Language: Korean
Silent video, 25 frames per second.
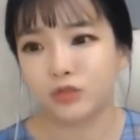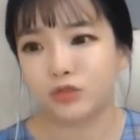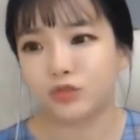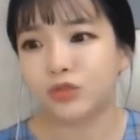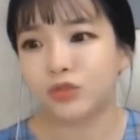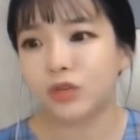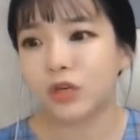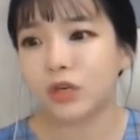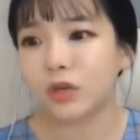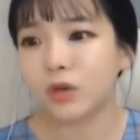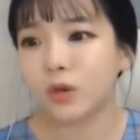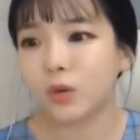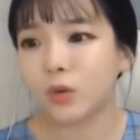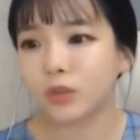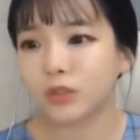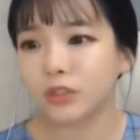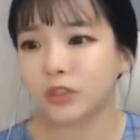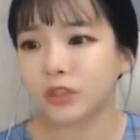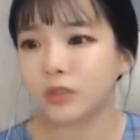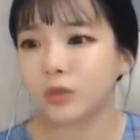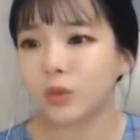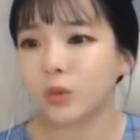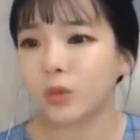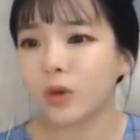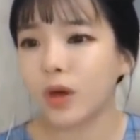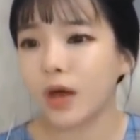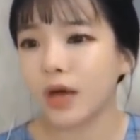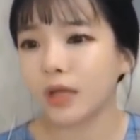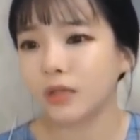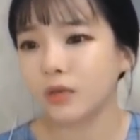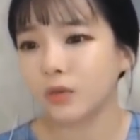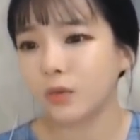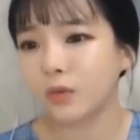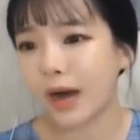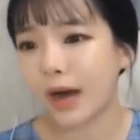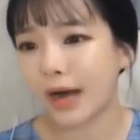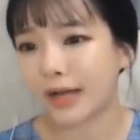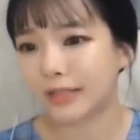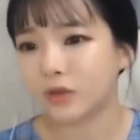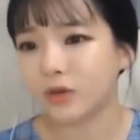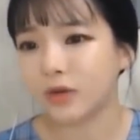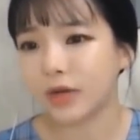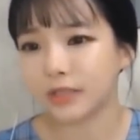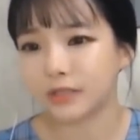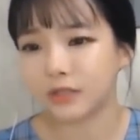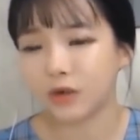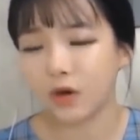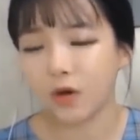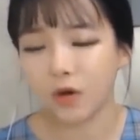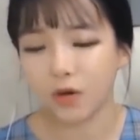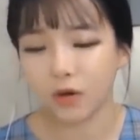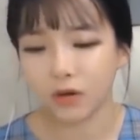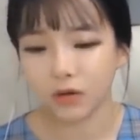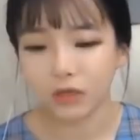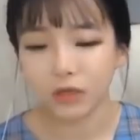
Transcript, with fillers: 죽이려고 시도를 하는 과정에서